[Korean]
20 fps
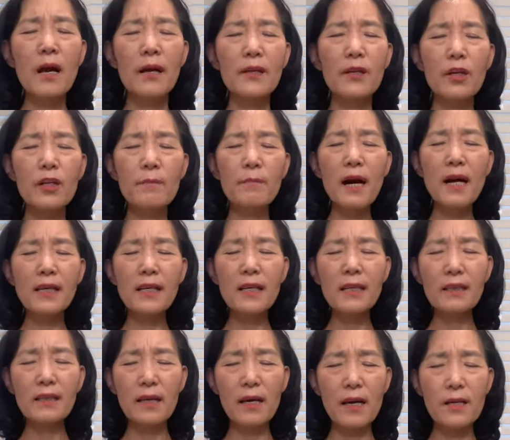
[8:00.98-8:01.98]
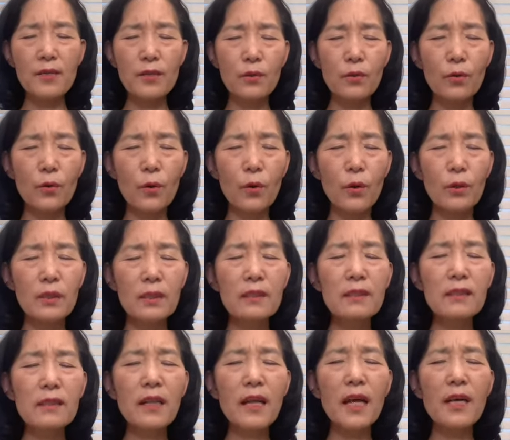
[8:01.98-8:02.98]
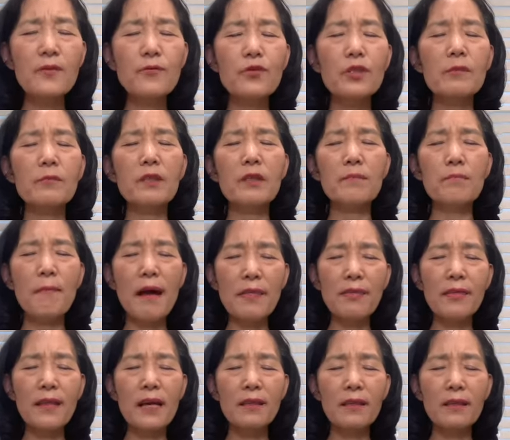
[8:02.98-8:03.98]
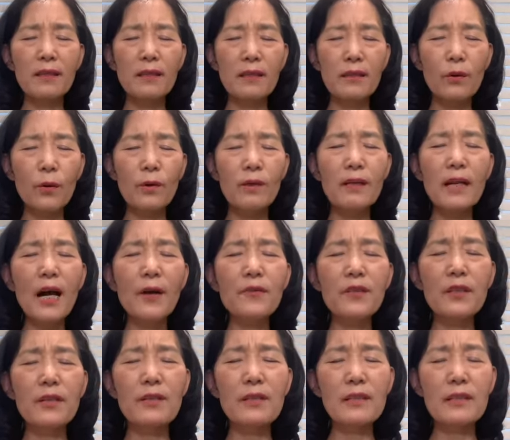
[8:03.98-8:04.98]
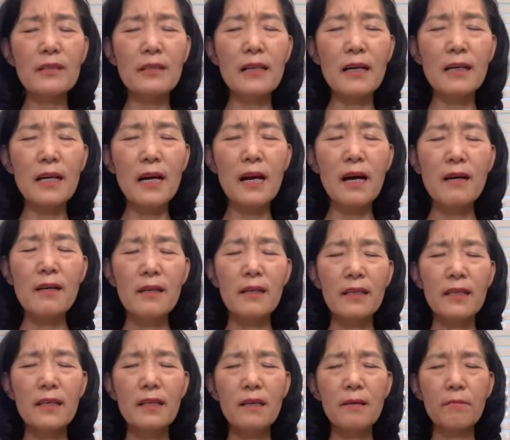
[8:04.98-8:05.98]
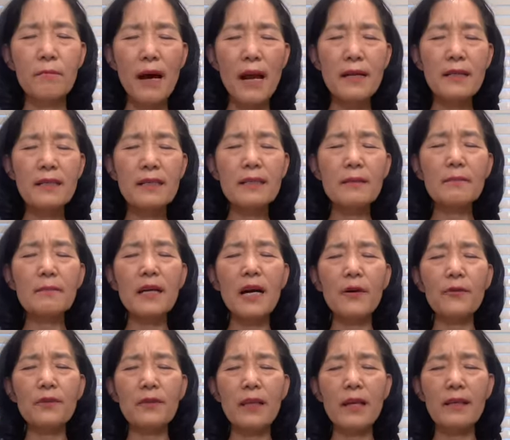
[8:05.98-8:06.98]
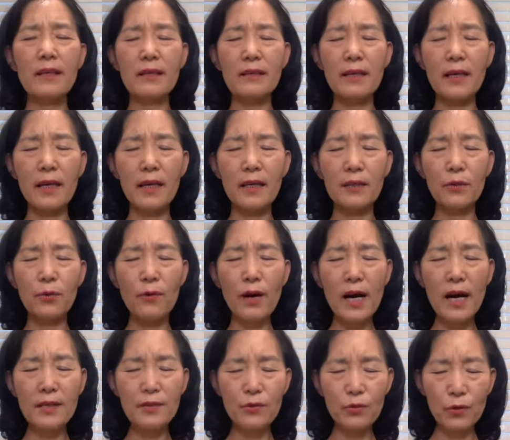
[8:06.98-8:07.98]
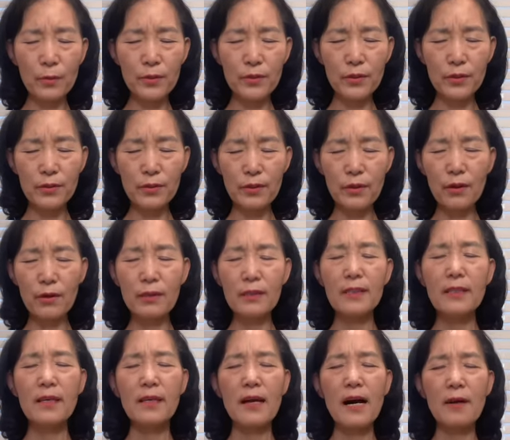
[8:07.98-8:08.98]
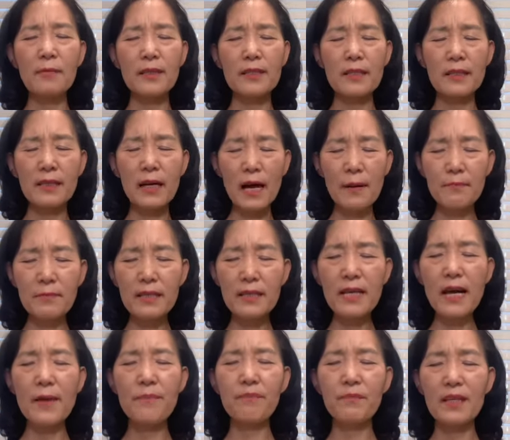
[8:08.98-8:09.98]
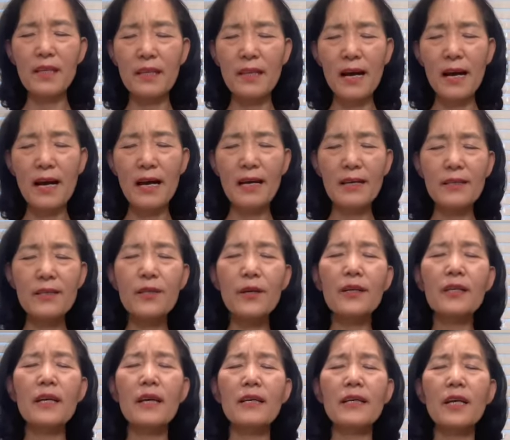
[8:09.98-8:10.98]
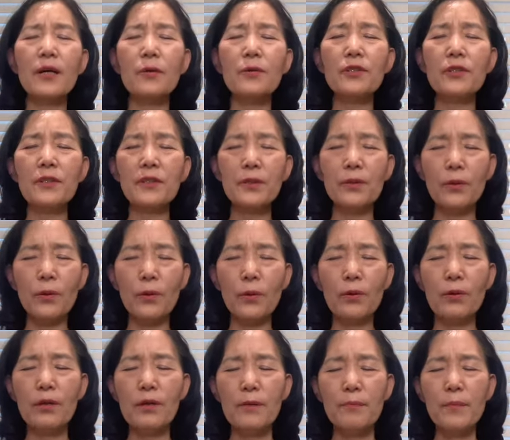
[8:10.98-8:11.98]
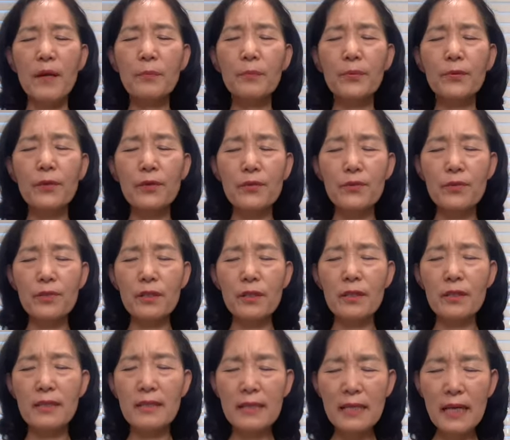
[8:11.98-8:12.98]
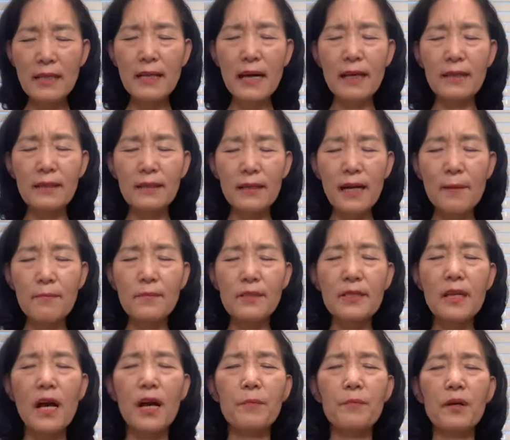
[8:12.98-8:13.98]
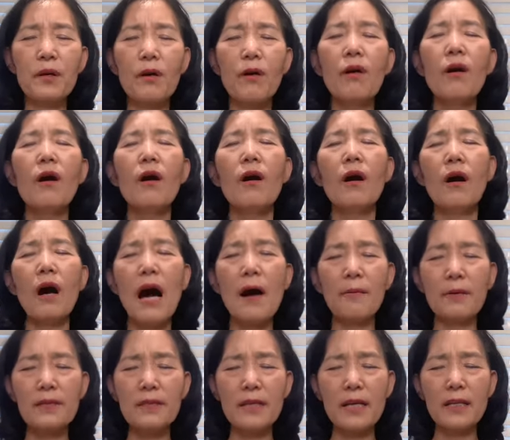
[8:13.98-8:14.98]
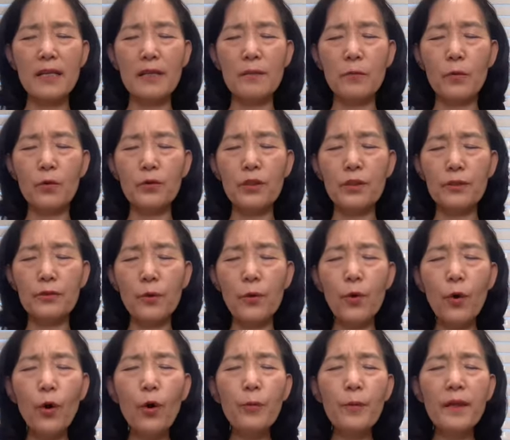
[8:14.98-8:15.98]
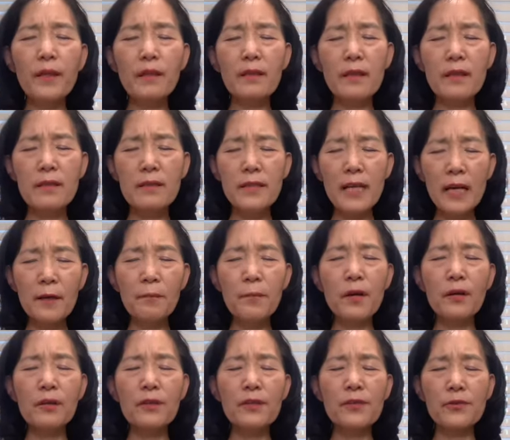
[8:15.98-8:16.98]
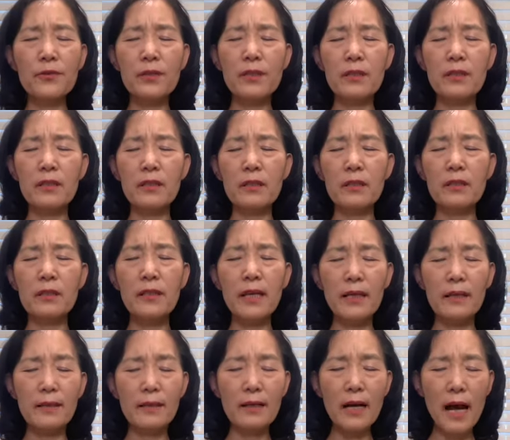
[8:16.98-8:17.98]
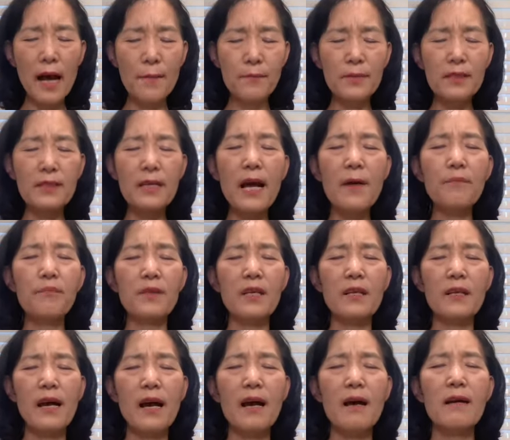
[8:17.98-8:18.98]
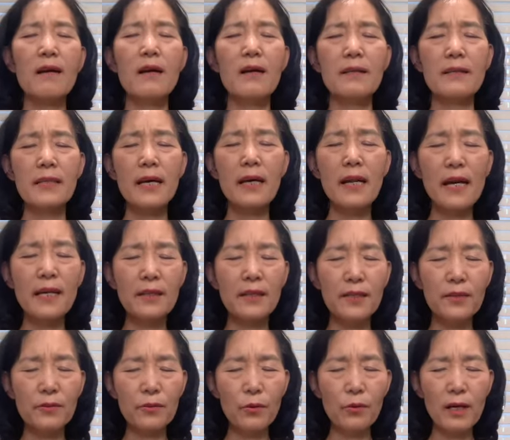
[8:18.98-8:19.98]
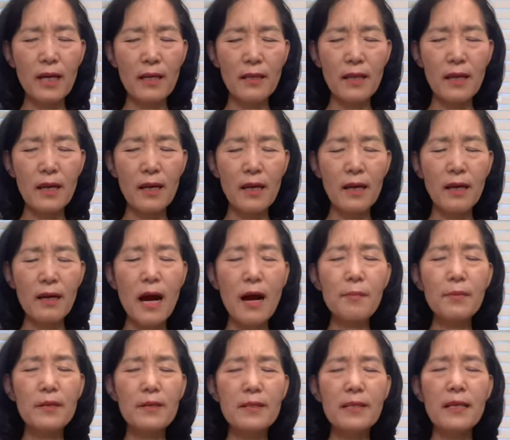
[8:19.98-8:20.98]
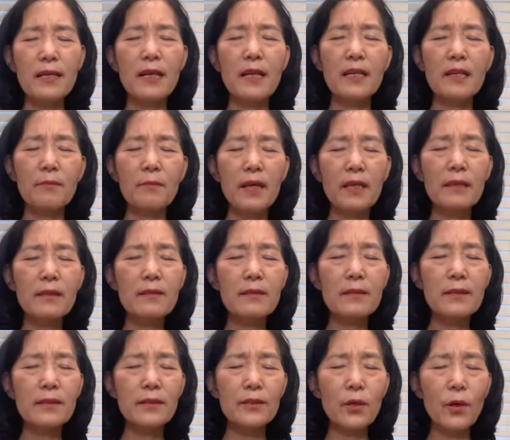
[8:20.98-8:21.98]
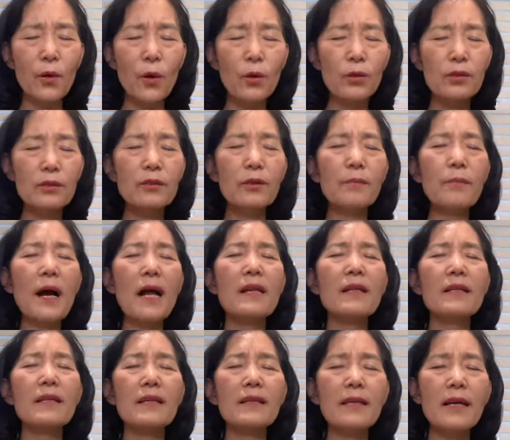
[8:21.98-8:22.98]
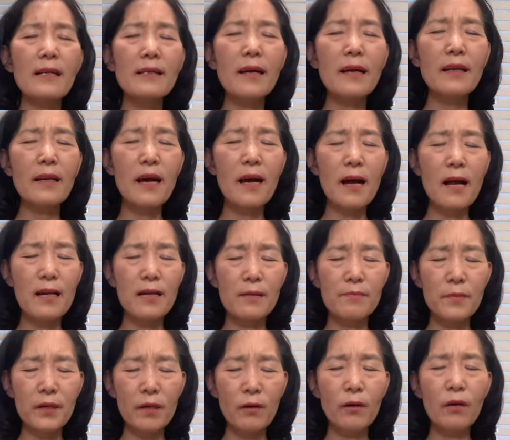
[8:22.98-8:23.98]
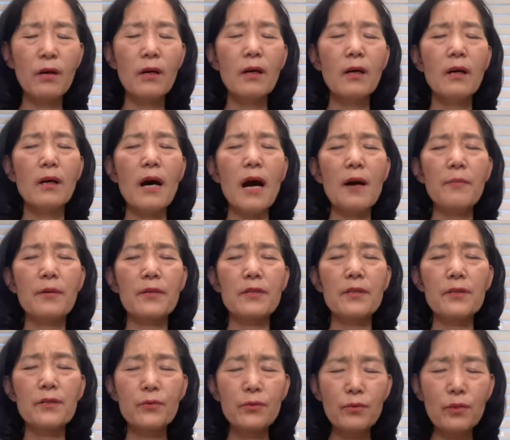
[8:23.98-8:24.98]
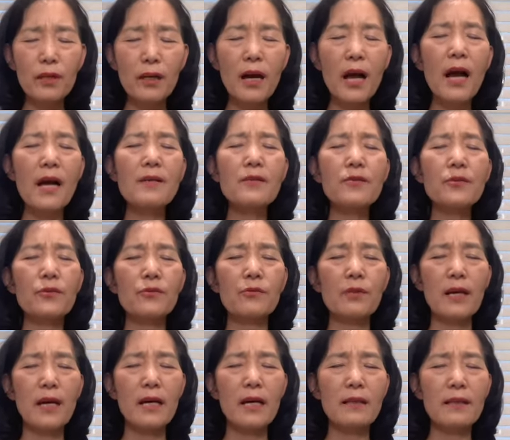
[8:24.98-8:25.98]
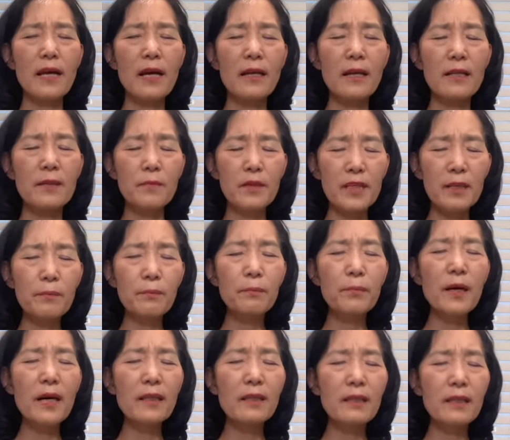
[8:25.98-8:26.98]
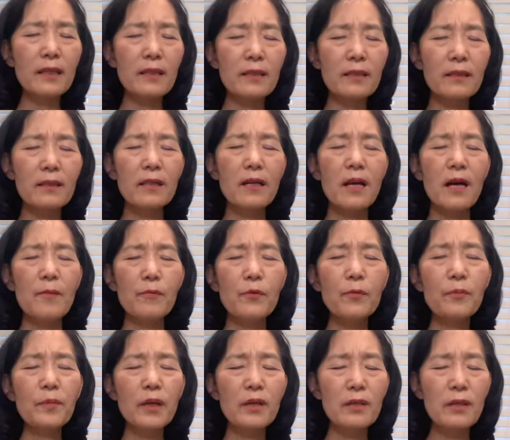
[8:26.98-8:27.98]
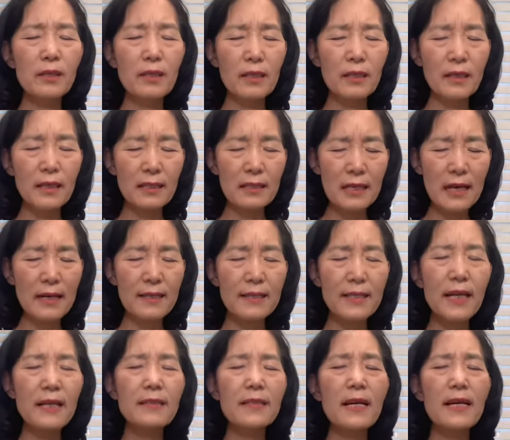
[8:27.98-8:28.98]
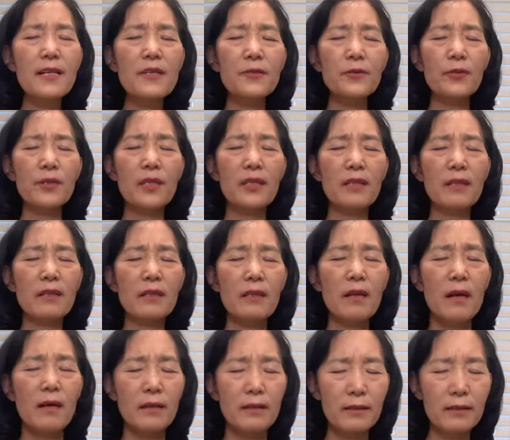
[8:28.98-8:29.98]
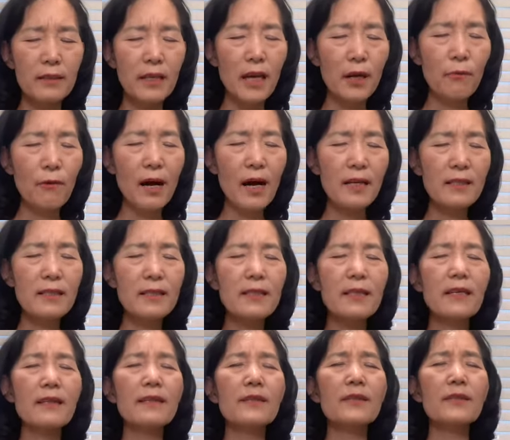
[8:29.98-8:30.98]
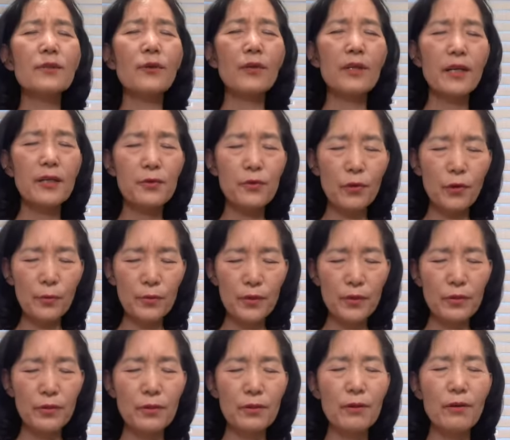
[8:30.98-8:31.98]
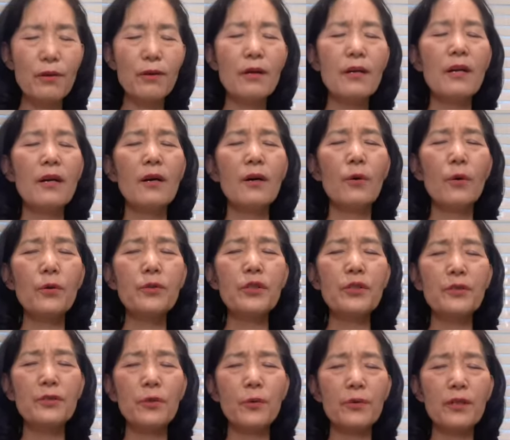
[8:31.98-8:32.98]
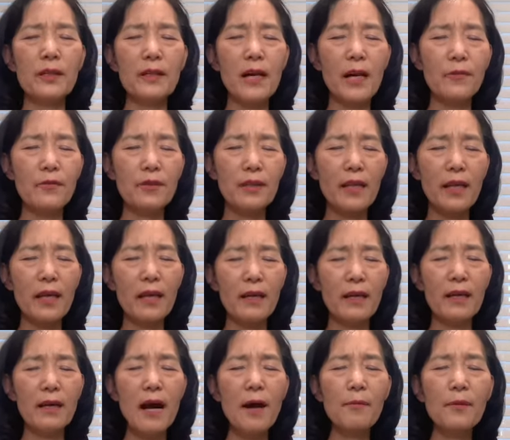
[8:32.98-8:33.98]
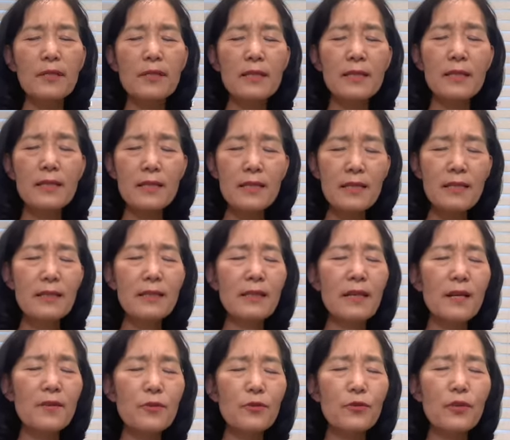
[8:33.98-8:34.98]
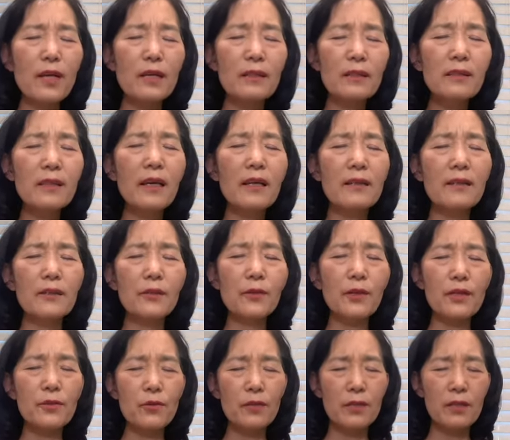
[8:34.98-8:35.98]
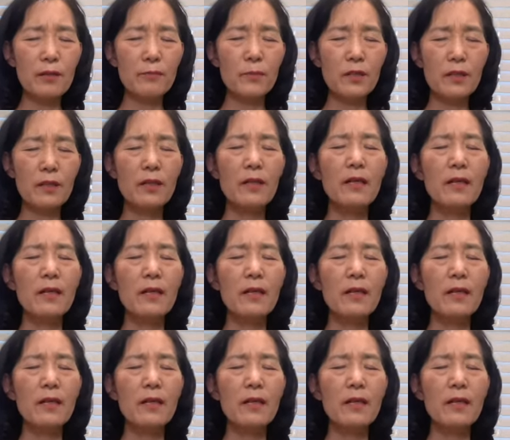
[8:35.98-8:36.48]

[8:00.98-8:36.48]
열망 있게 하시고 끝내 주님을 만나는 놀라운 역사 역사가 이 말씀 가운데 있게 도와주옵소서 아버지 감사합니다. 저희에게 오늘또 베풀어 주신 새날을 감사하며 아버지 하나님 오늘또 호흡 있는 생명을 주시는 은혜를 감사합니다. 살아있는 동안에 아버지 하나님의 뜻을 더욱더 밝히 깨달아 알며 아버지 순간순간 하나님 기뻐하는 일을 분별력 있게 잘 찾아 할 수 있는 은혜와 지혜를 더해 주옵소서 오늘도 우리 가운데 아버지 신실한 주의 은혜를 더해 주심을